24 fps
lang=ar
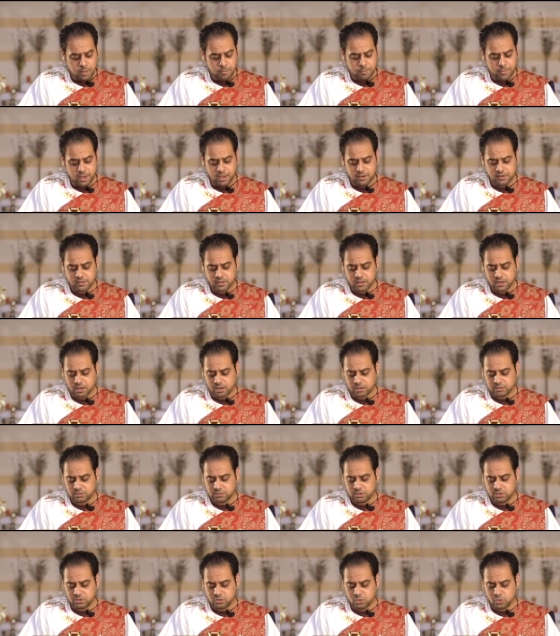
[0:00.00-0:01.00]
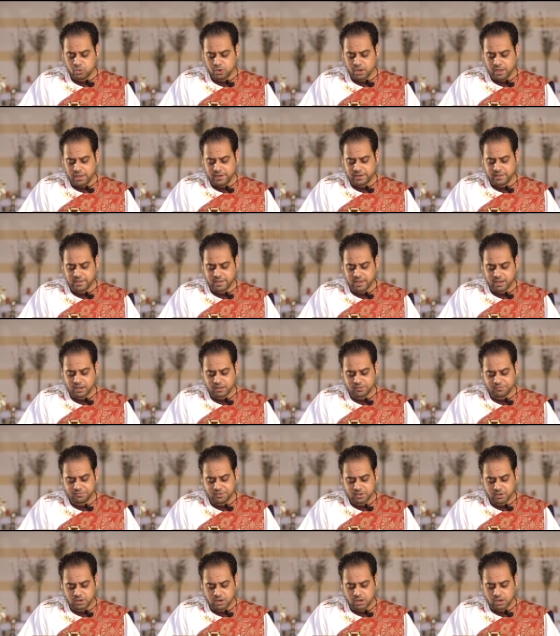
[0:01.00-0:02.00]
من يقدر أن
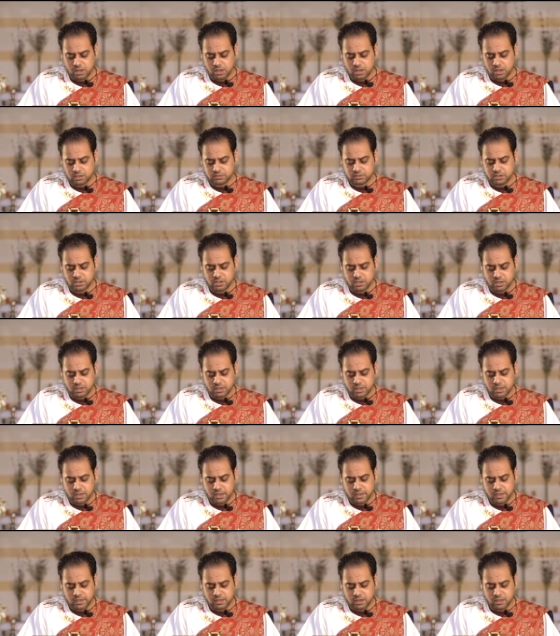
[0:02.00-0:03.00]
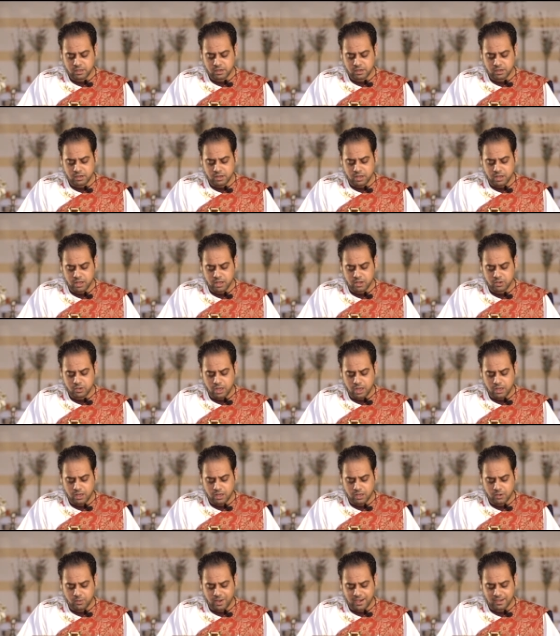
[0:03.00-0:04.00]
يغفر الخطايا إلا
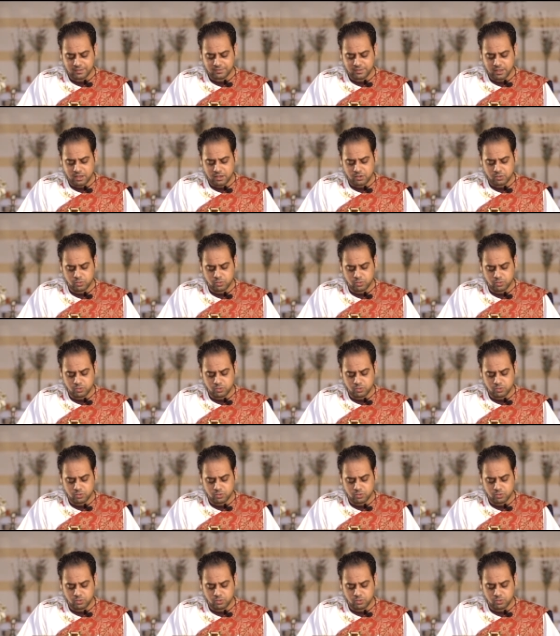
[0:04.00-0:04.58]
الله وحده